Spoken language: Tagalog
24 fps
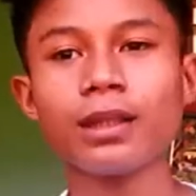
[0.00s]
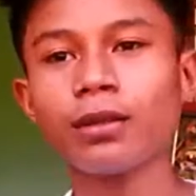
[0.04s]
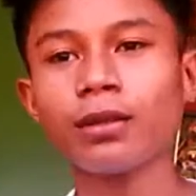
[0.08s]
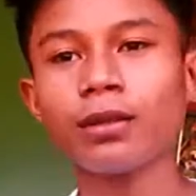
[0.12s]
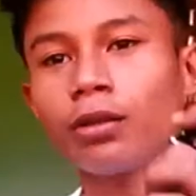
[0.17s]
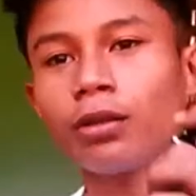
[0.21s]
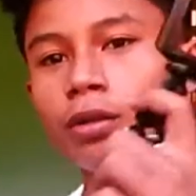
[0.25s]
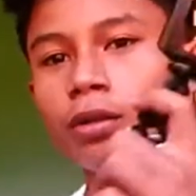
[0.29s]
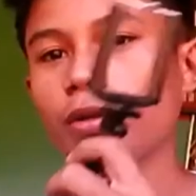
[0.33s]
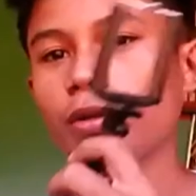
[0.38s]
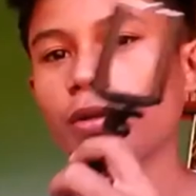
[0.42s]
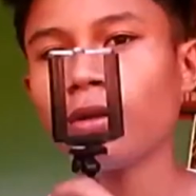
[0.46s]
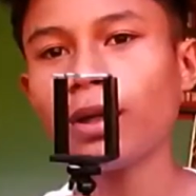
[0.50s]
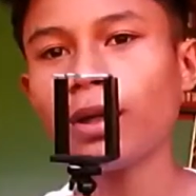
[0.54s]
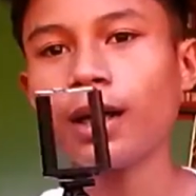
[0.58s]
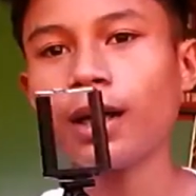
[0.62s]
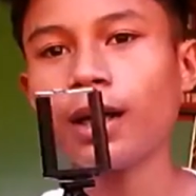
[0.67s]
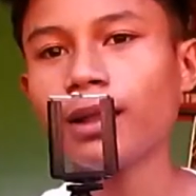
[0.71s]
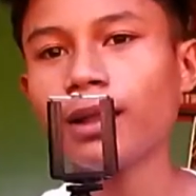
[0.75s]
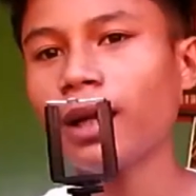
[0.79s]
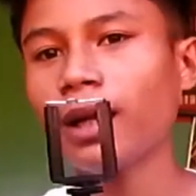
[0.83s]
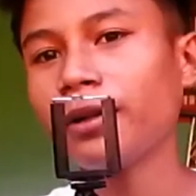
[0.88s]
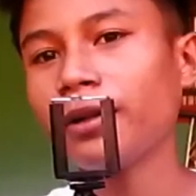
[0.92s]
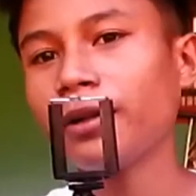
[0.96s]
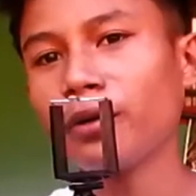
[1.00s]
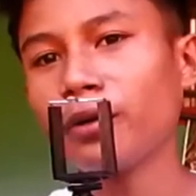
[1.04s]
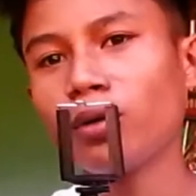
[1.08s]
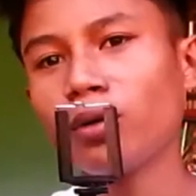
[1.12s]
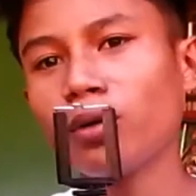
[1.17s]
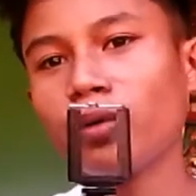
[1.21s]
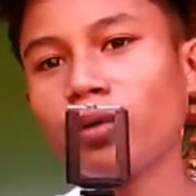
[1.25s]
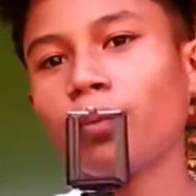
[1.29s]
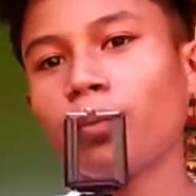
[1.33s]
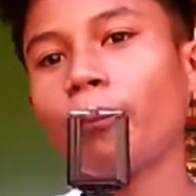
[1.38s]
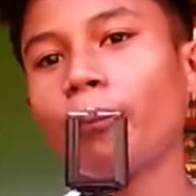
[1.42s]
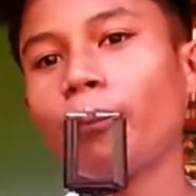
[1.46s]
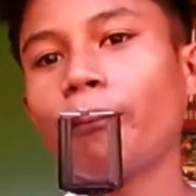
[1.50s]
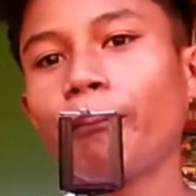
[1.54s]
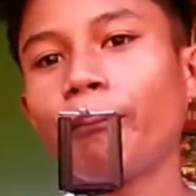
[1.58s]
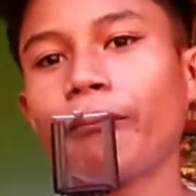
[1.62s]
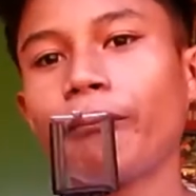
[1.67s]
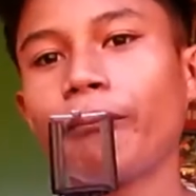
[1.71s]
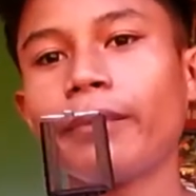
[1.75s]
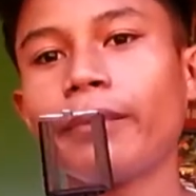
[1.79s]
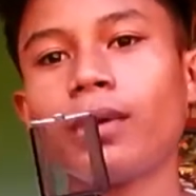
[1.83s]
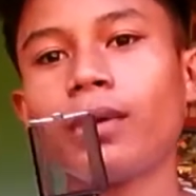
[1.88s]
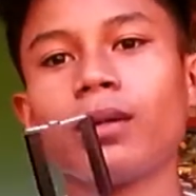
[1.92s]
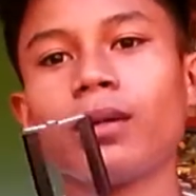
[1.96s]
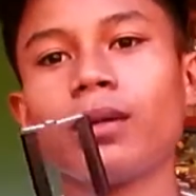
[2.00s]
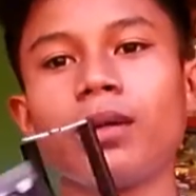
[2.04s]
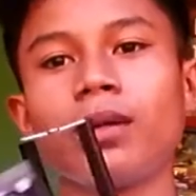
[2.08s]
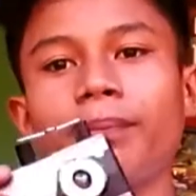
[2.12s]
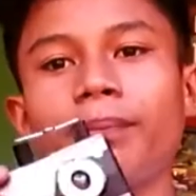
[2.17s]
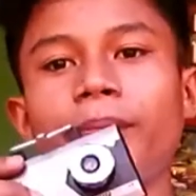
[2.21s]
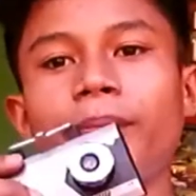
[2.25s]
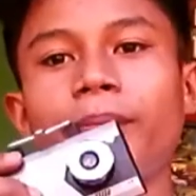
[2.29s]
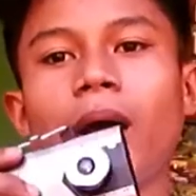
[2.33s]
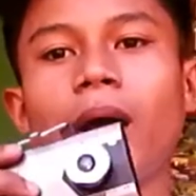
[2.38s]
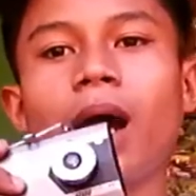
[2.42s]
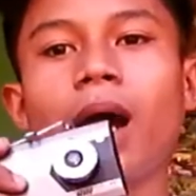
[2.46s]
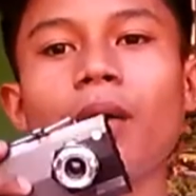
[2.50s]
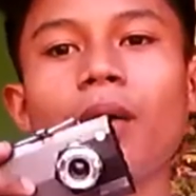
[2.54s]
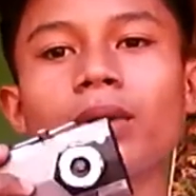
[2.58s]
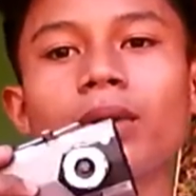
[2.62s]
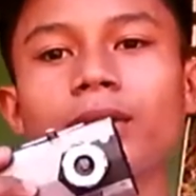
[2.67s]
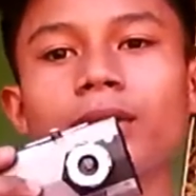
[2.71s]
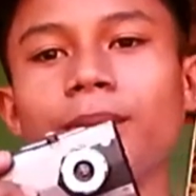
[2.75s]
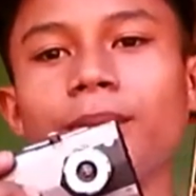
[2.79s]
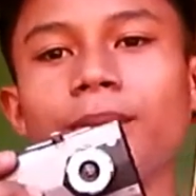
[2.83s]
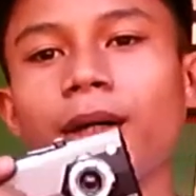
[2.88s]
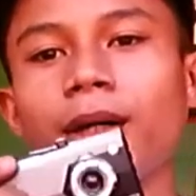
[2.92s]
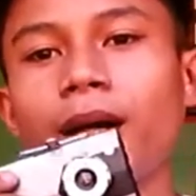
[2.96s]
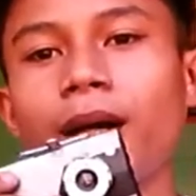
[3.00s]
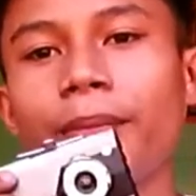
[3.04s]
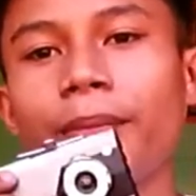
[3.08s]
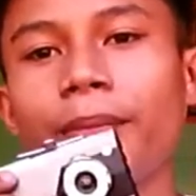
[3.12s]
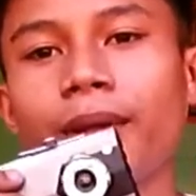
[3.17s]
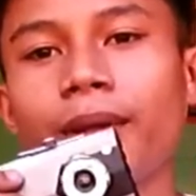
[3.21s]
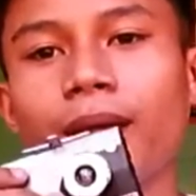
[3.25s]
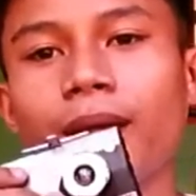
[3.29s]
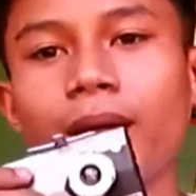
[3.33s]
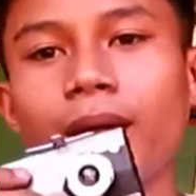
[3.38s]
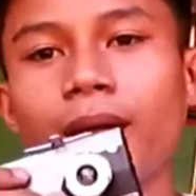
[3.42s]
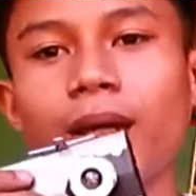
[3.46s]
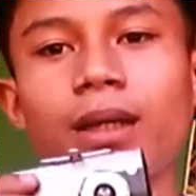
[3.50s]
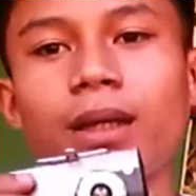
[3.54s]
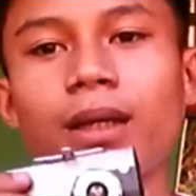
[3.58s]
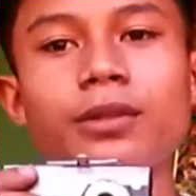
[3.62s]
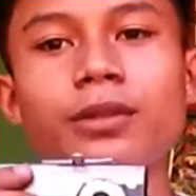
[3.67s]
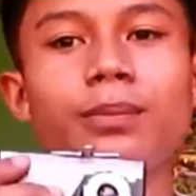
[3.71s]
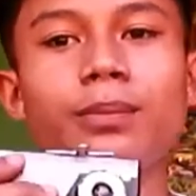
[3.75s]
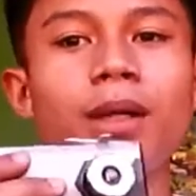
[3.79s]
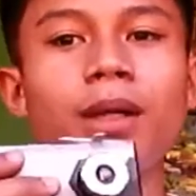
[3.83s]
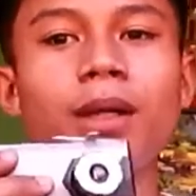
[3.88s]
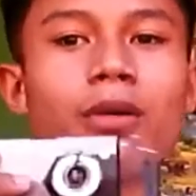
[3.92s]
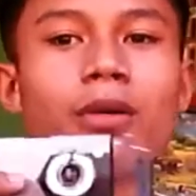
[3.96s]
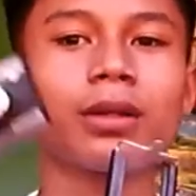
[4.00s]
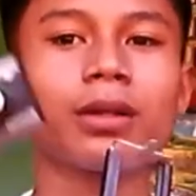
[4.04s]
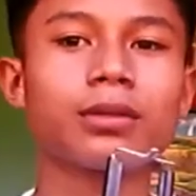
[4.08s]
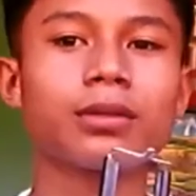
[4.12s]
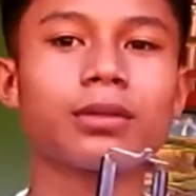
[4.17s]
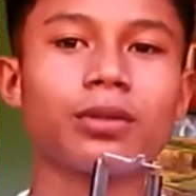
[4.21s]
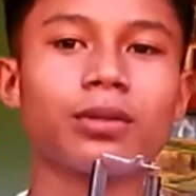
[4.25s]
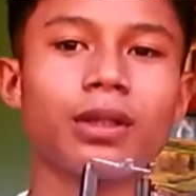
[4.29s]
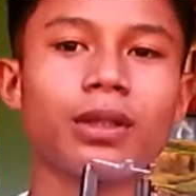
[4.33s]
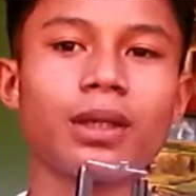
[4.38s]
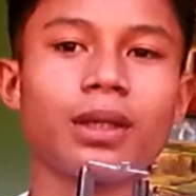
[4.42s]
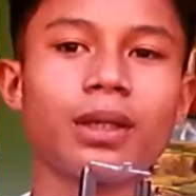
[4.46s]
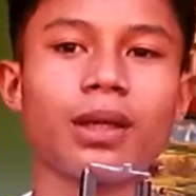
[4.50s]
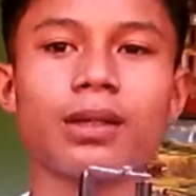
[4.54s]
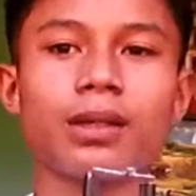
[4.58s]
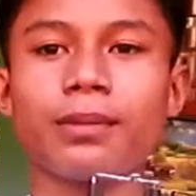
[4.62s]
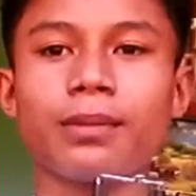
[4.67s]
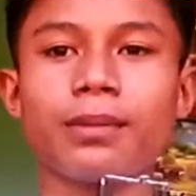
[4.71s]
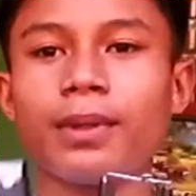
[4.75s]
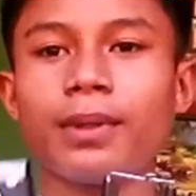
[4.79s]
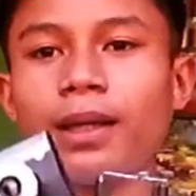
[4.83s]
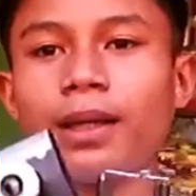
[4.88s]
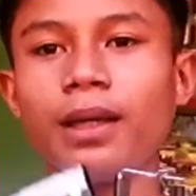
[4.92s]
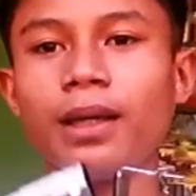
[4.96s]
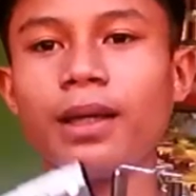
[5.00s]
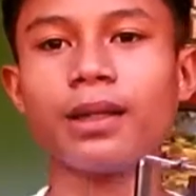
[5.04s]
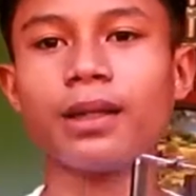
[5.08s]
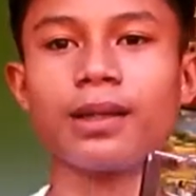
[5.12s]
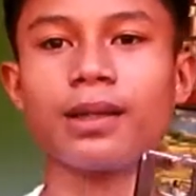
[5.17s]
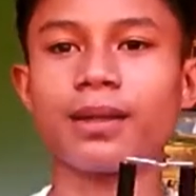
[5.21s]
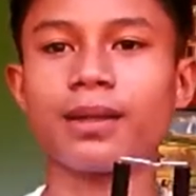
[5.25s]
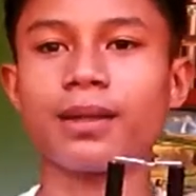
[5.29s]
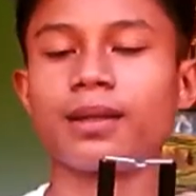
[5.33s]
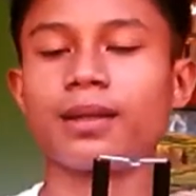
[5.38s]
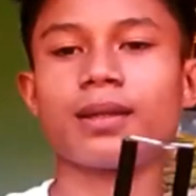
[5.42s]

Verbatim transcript: at ito yung ha, ano panghawak sa mga camera kasi maluwag to eh kasi maliit